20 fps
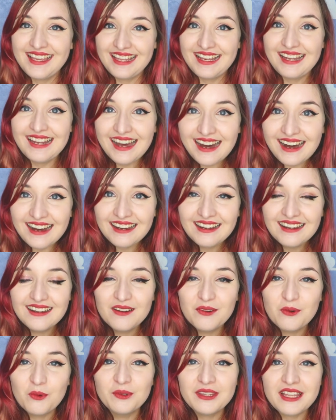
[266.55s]
Et là,
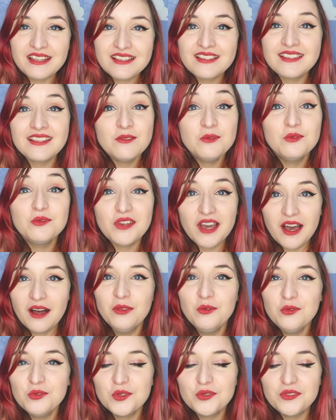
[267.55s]
on a décidé de nous
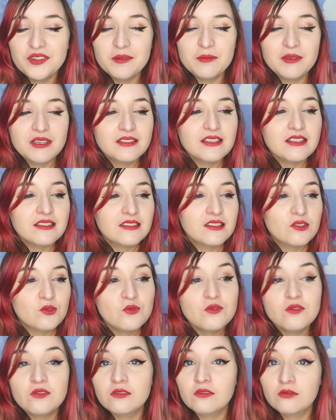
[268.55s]
faire un nouveau film. Et ça,
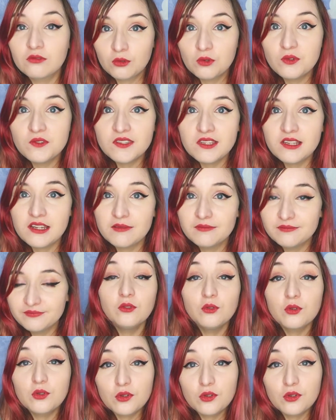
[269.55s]
c'est juste stylé.